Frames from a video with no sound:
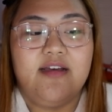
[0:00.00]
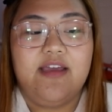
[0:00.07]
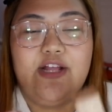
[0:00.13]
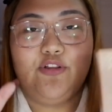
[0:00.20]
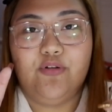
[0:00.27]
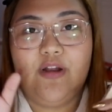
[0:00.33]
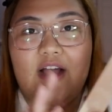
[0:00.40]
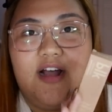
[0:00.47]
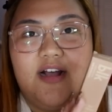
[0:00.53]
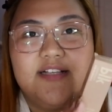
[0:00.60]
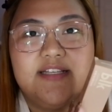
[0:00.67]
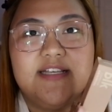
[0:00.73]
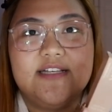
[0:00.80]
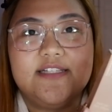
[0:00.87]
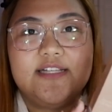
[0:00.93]
Ito lang
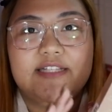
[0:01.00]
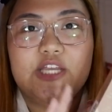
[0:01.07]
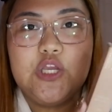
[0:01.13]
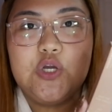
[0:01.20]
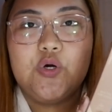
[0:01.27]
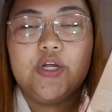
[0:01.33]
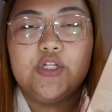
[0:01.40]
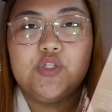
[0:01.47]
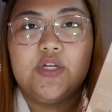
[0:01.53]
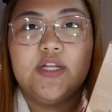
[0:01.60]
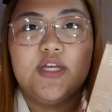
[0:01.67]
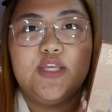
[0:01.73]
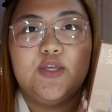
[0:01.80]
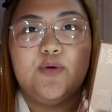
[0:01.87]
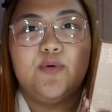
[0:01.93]
kasi sa tingin ko ito
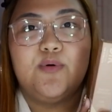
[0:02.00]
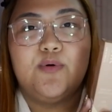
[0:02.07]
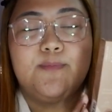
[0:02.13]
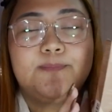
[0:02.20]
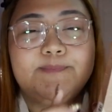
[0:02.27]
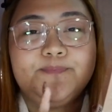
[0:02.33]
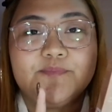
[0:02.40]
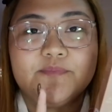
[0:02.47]
lang yung